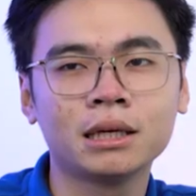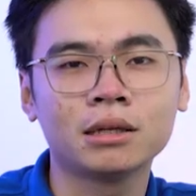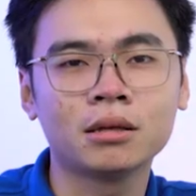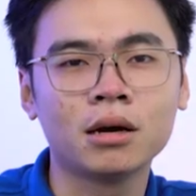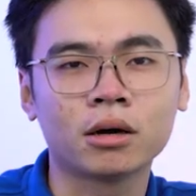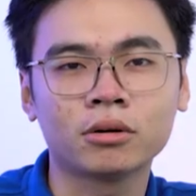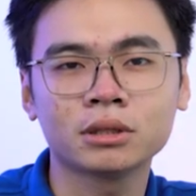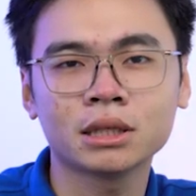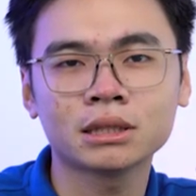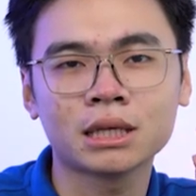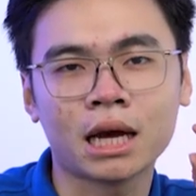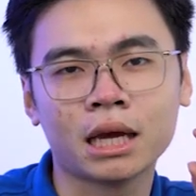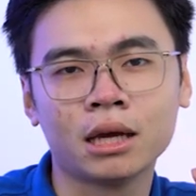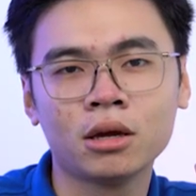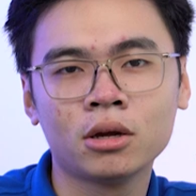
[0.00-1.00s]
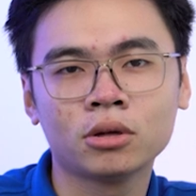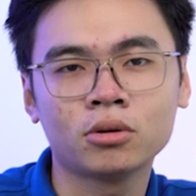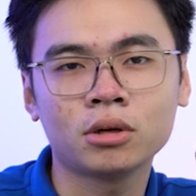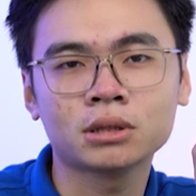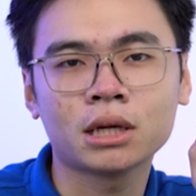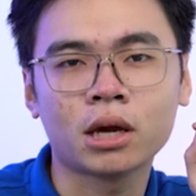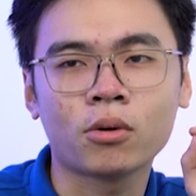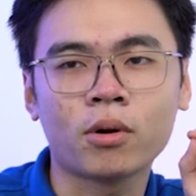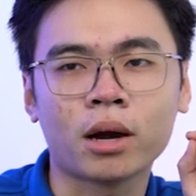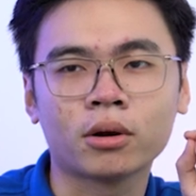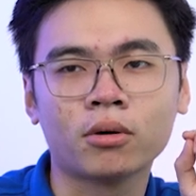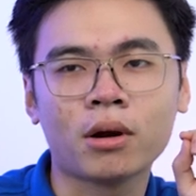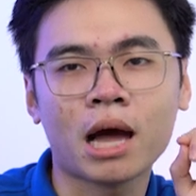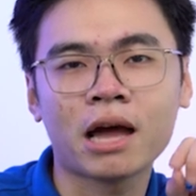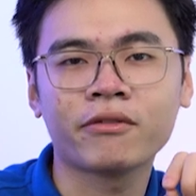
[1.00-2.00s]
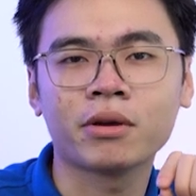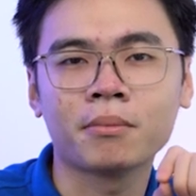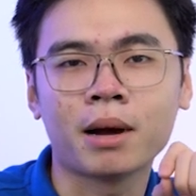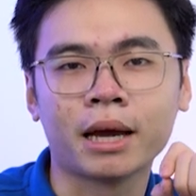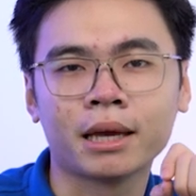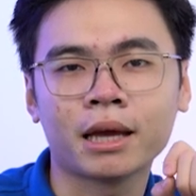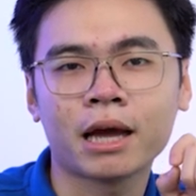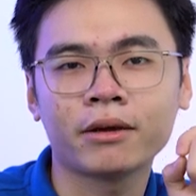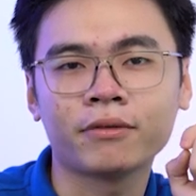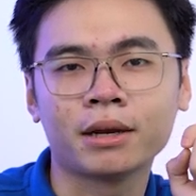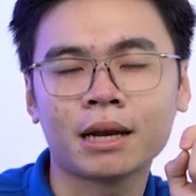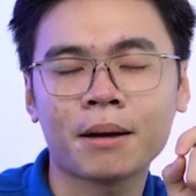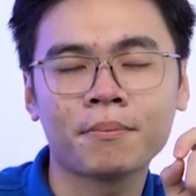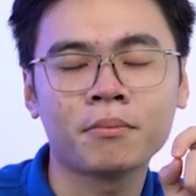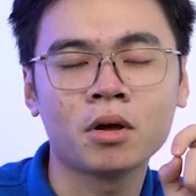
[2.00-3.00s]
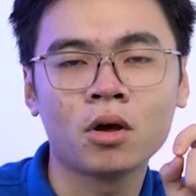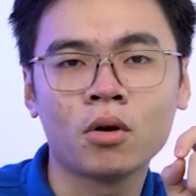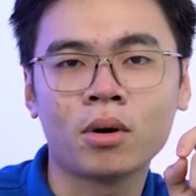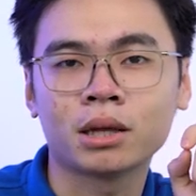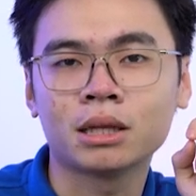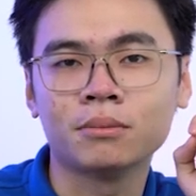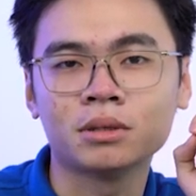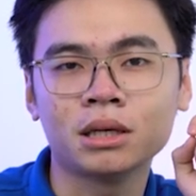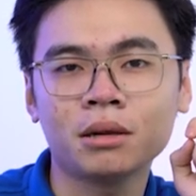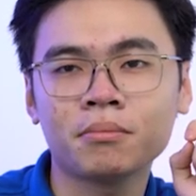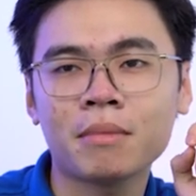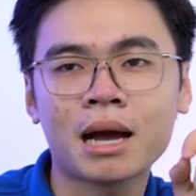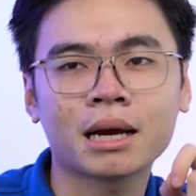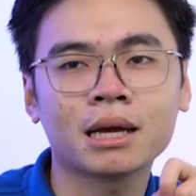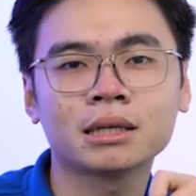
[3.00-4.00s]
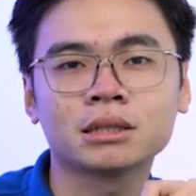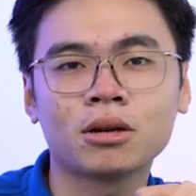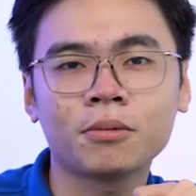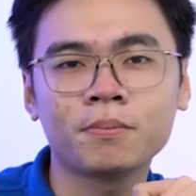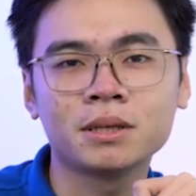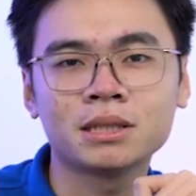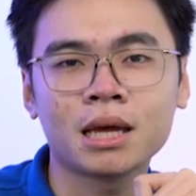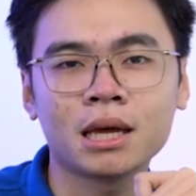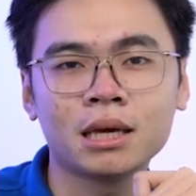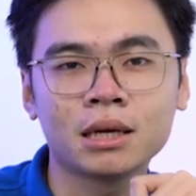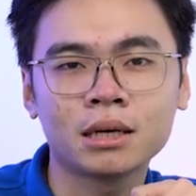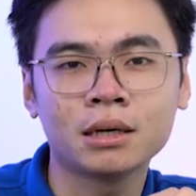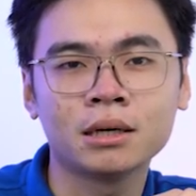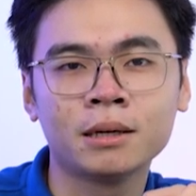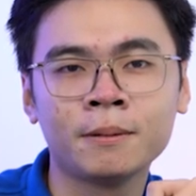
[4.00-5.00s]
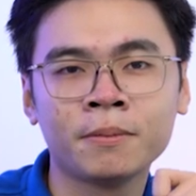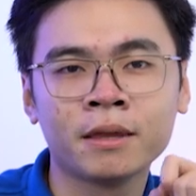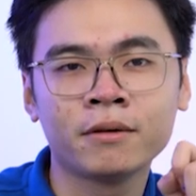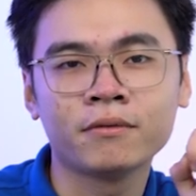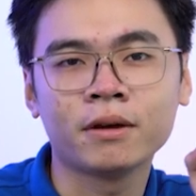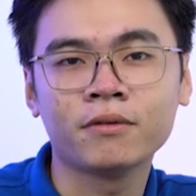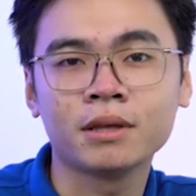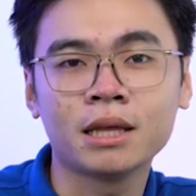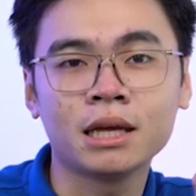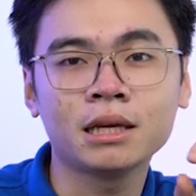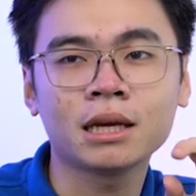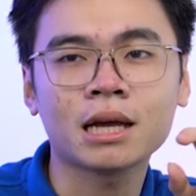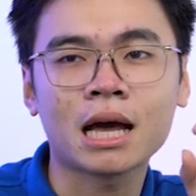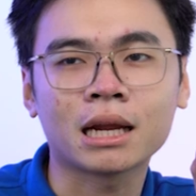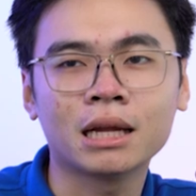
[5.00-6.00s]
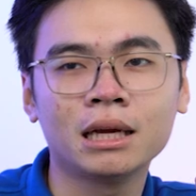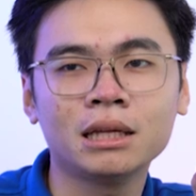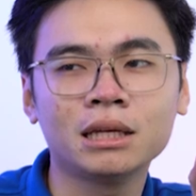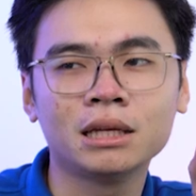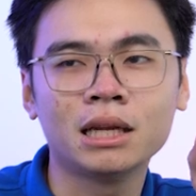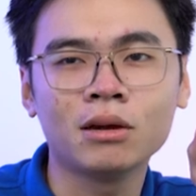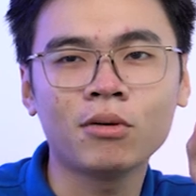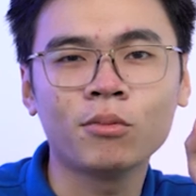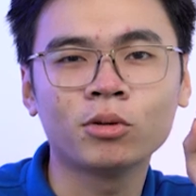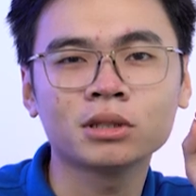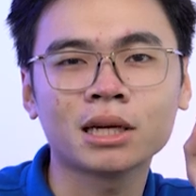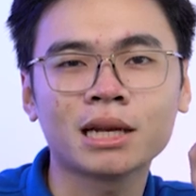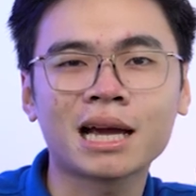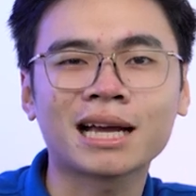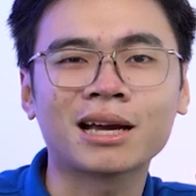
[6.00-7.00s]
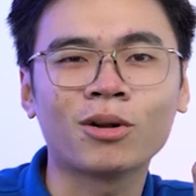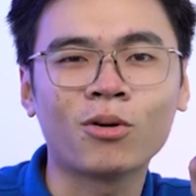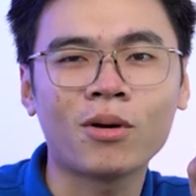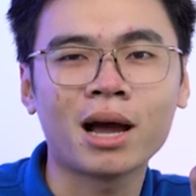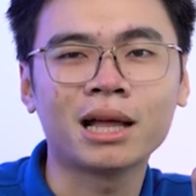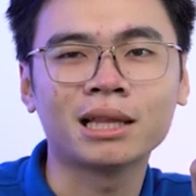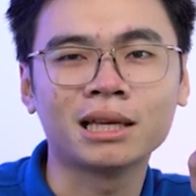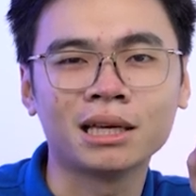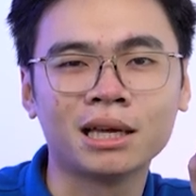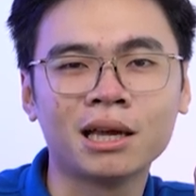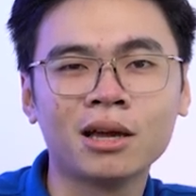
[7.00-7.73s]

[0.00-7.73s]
thì thường nó sẽ dày, nó sẽ dày khoảng độ hai phẩy bảy, hai phẩy năm hoặc thậm chí đến ba khe slot pê xê i cơ. Và vì thế những cái card đấy thì nếu mà muốn chạy đa card đồ họa thì